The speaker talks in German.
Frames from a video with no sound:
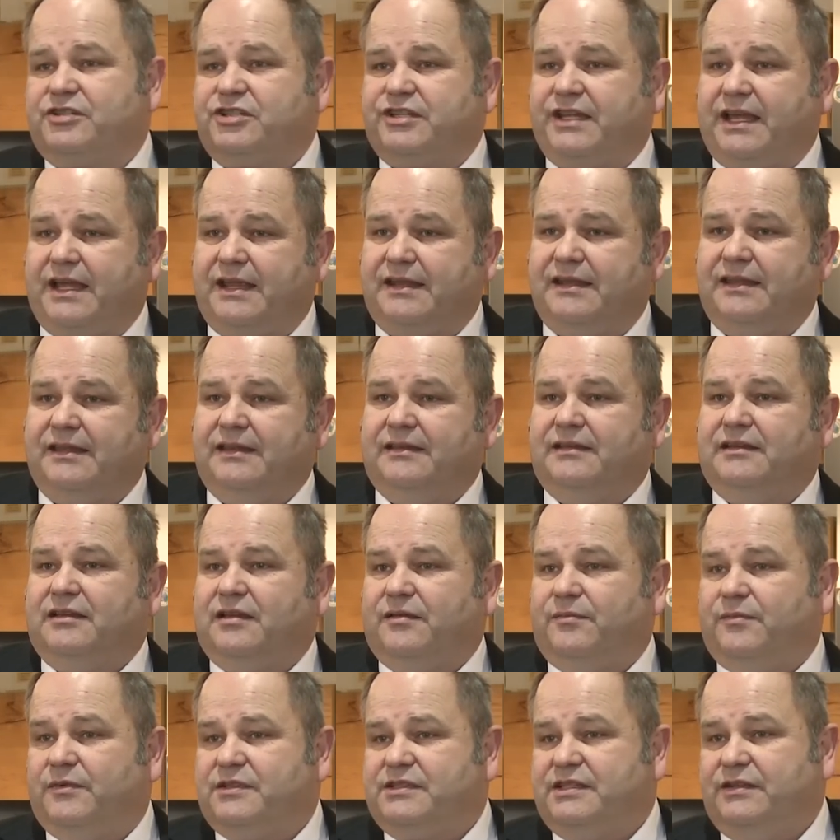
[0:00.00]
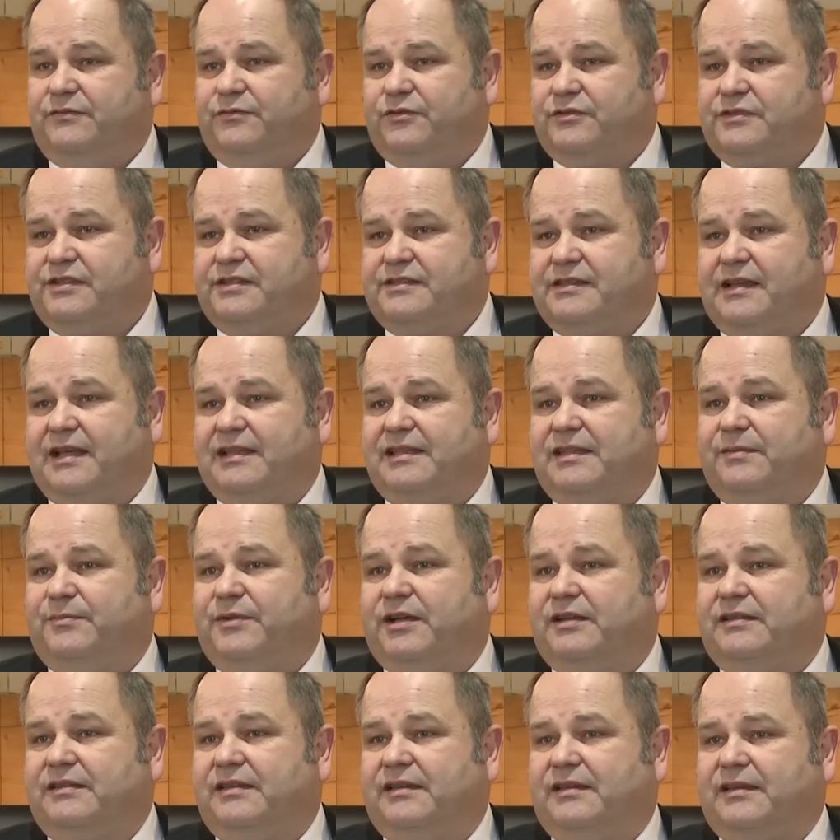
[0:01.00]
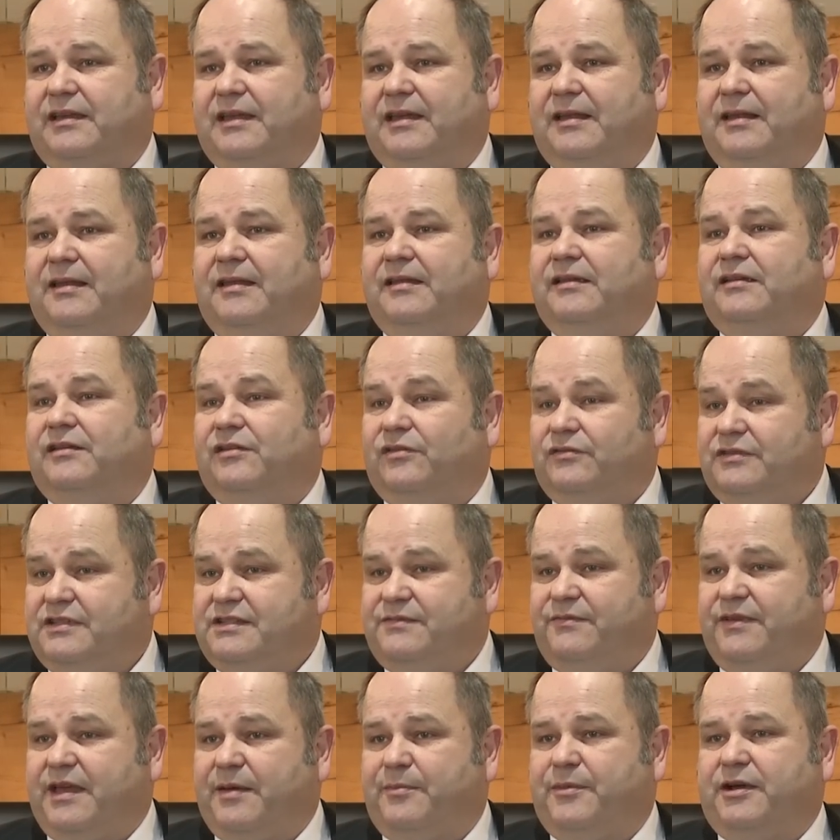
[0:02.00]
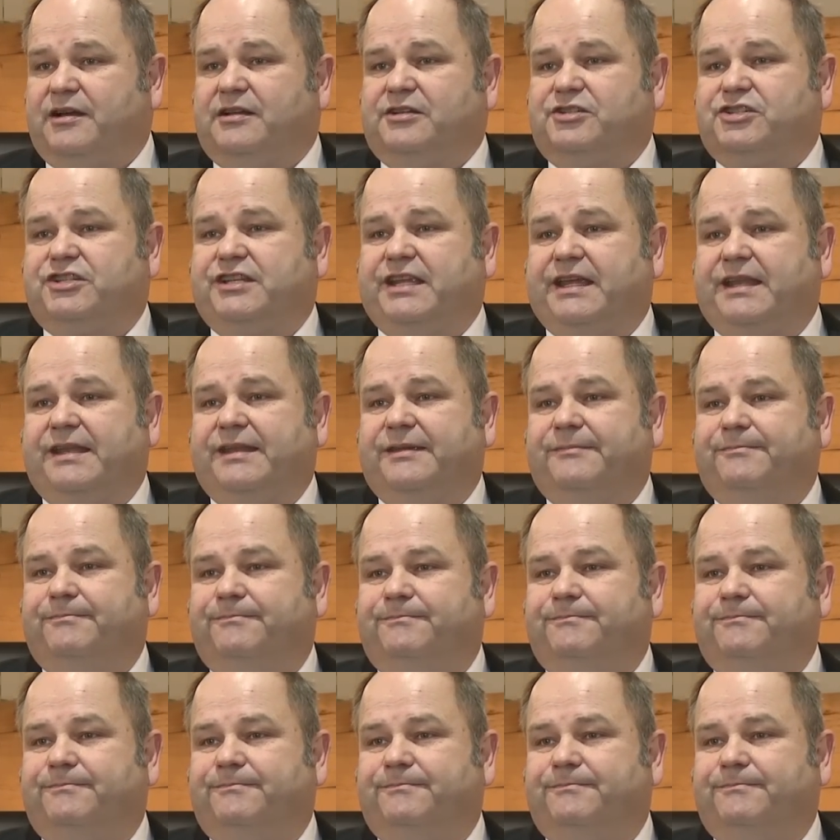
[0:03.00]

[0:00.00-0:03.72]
Stein, Massivholz ist antibakteriell und ist wärmer als Stein.